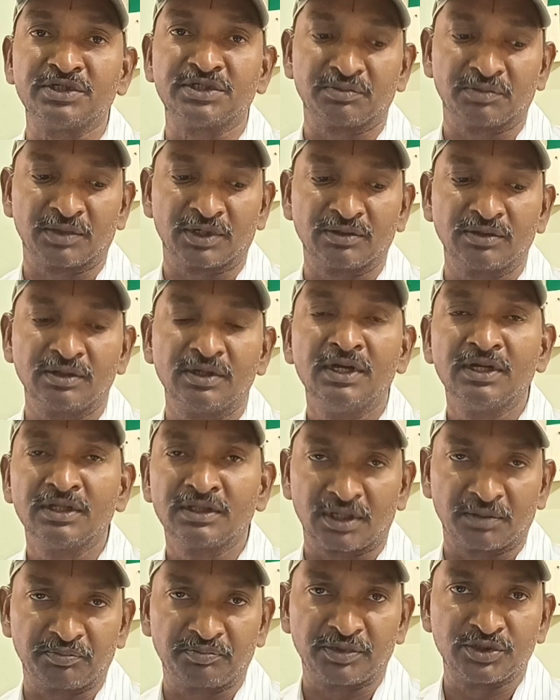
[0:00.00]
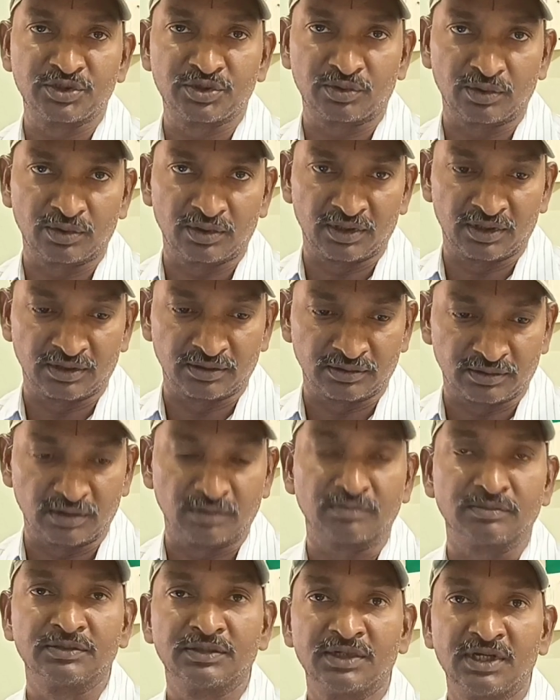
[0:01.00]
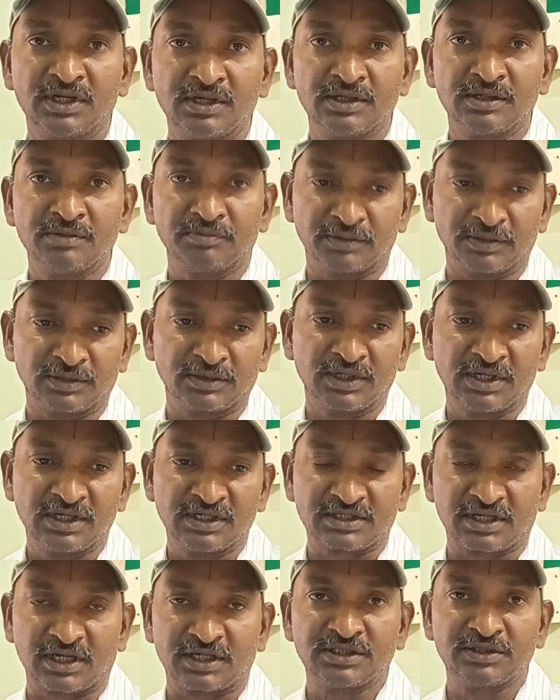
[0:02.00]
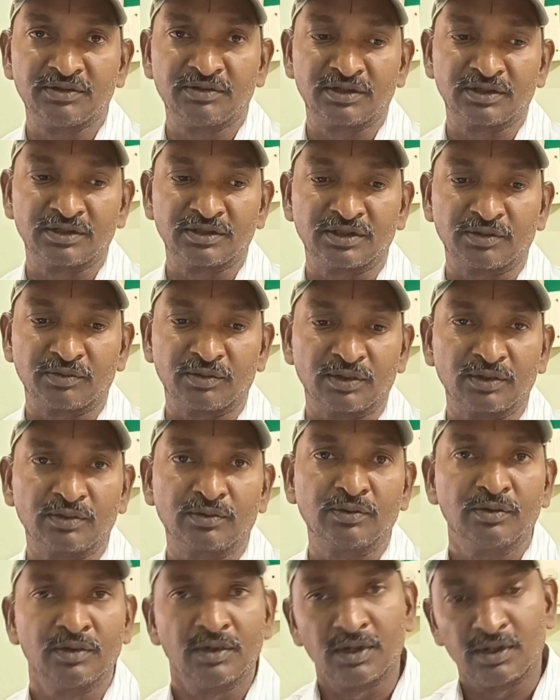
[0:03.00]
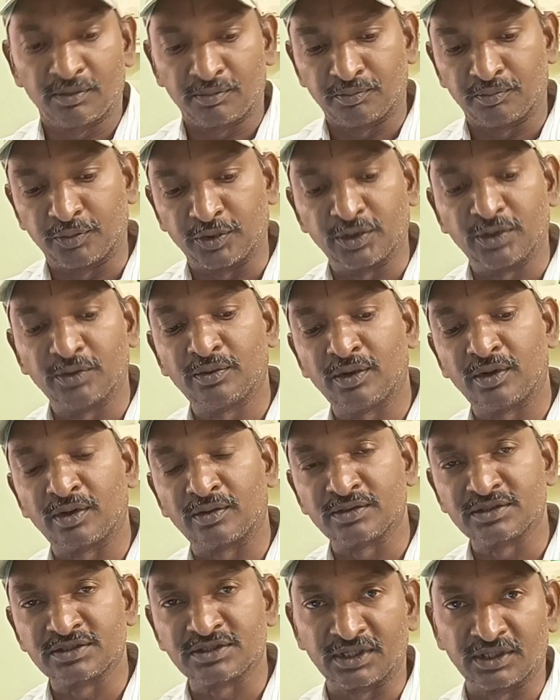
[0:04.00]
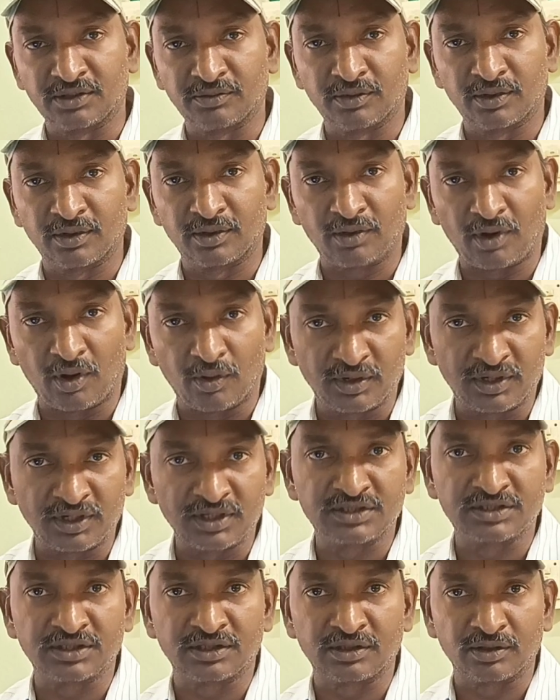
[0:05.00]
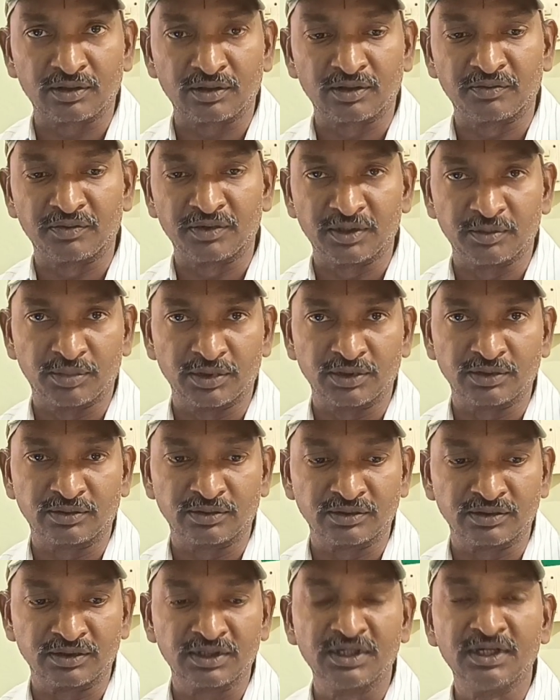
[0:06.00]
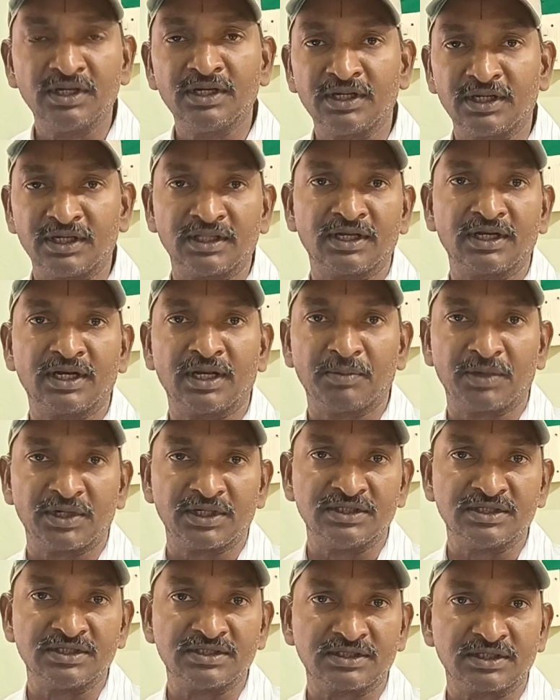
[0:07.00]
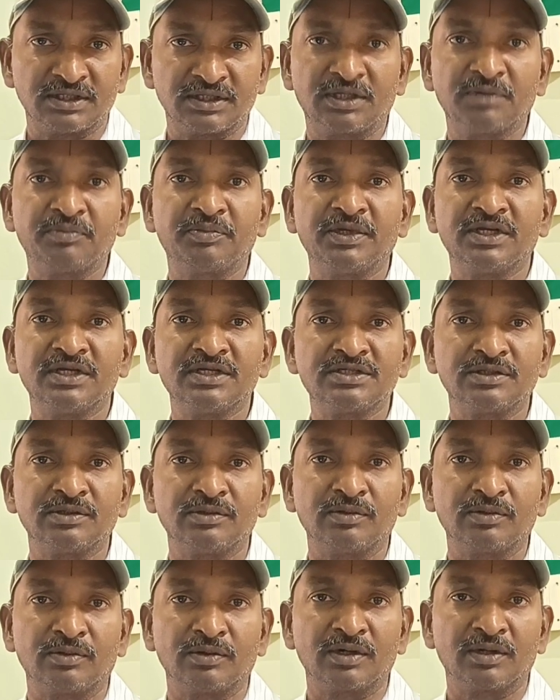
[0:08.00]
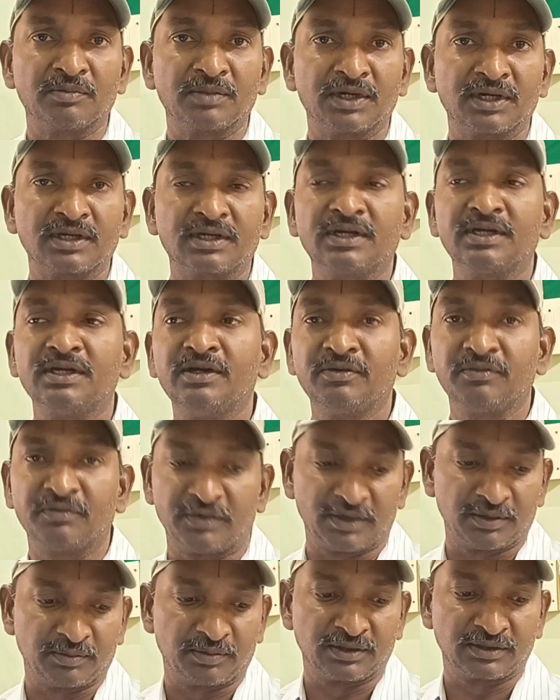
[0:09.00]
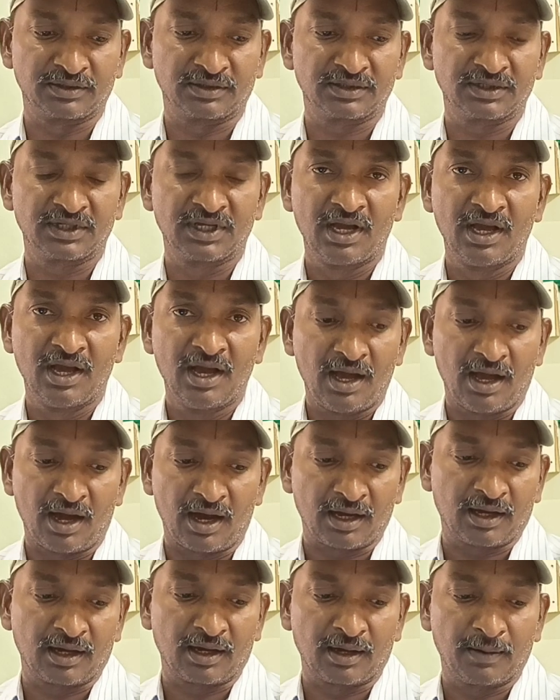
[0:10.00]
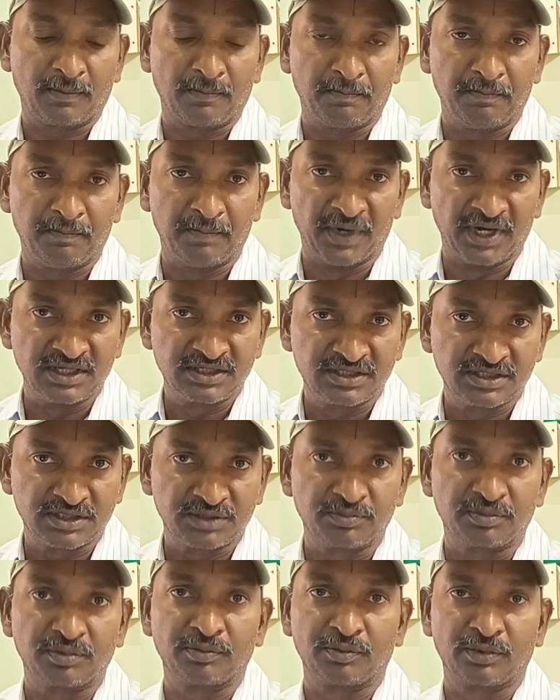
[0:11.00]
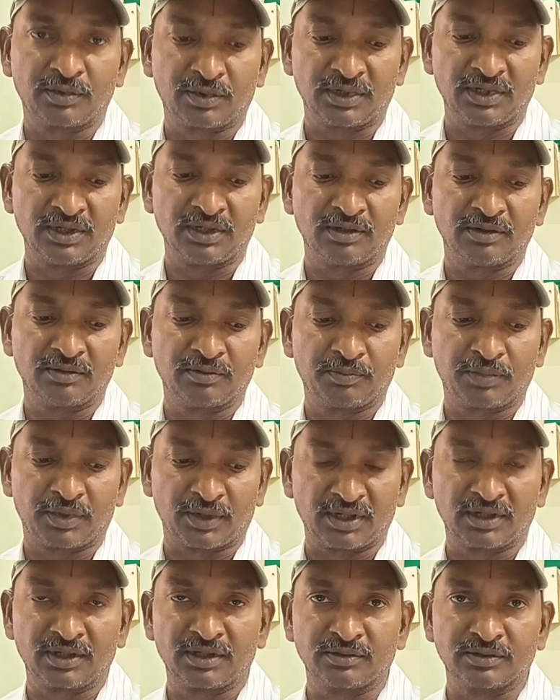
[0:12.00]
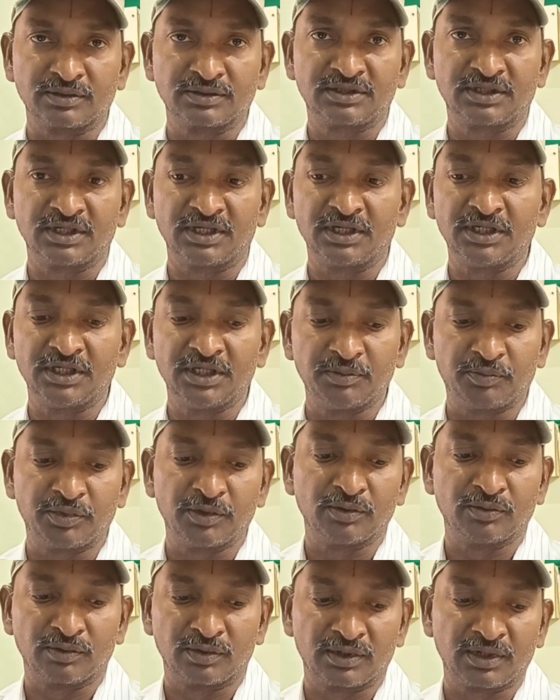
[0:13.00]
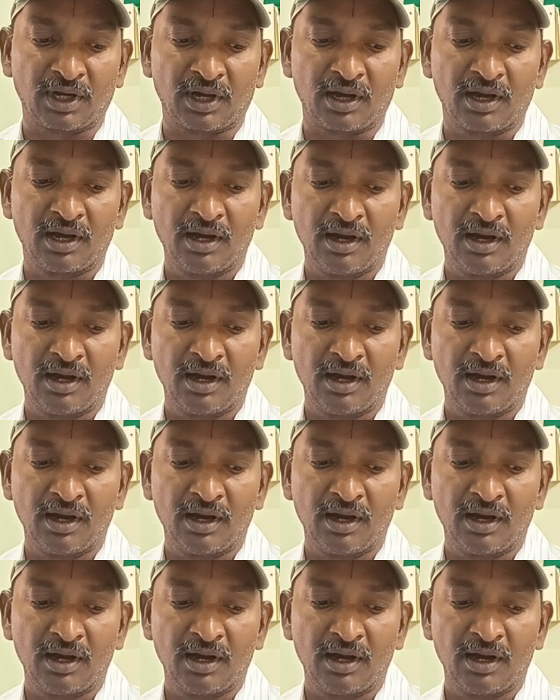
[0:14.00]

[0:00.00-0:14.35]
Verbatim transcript: నుంచి మనం తప్పించుకోగలుగుతాం సాధ్యమైనంత వరకు బుధవారం శనివారం అవుట్ రీచ్ సెంటర్లో వేయబడుతుంది ఏదైనా ఎమర్జెన్సీ అయితే పిహెచ్సిలో కూడా మనకి వేయబడుతుంది అక్క మెడిసిన్స్కి పరంగా వస్తే ఇప్పుడు ఉన్న